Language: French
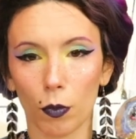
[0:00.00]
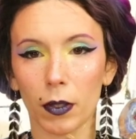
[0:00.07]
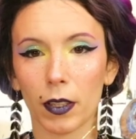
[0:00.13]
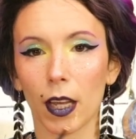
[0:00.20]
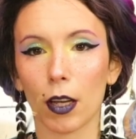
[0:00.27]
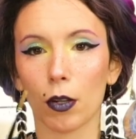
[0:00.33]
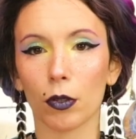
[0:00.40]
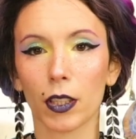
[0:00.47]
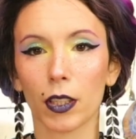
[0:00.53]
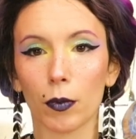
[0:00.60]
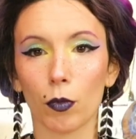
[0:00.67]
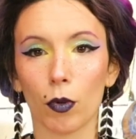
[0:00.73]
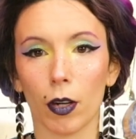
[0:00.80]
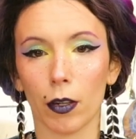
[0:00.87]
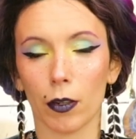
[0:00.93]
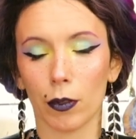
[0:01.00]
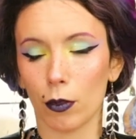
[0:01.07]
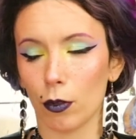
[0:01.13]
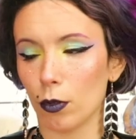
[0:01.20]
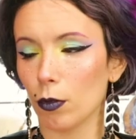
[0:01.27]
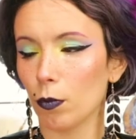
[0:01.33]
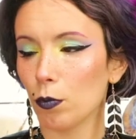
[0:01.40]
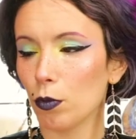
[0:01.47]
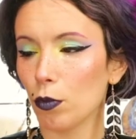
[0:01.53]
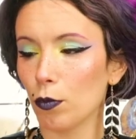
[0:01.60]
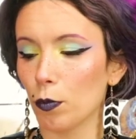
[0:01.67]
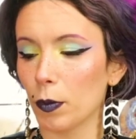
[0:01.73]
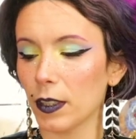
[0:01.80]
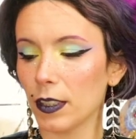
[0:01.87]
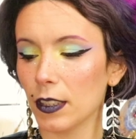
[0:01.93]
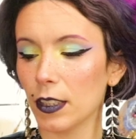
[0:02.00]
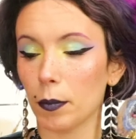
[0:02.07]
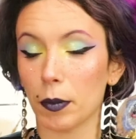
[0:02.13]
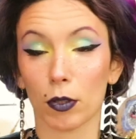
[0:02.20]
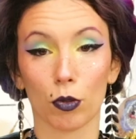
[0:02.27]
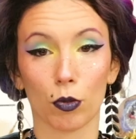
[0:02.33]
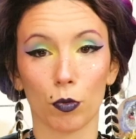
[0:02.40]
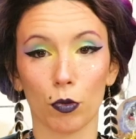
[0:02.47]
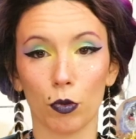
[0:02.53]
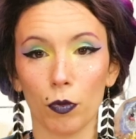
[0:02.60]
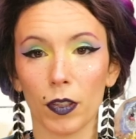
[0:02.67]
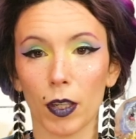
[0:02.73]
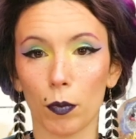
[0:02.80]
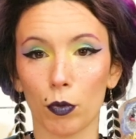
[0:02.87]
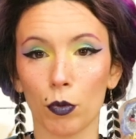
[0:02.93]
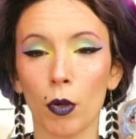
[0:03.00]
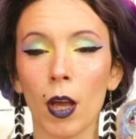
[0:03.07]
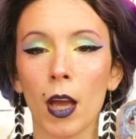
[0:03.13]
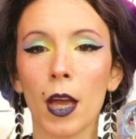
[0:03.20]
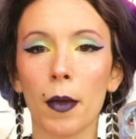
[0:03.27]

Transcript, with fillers: Je vous mettrai à côté de moi euh, pour vous préciser parce que je ne me souviens plus.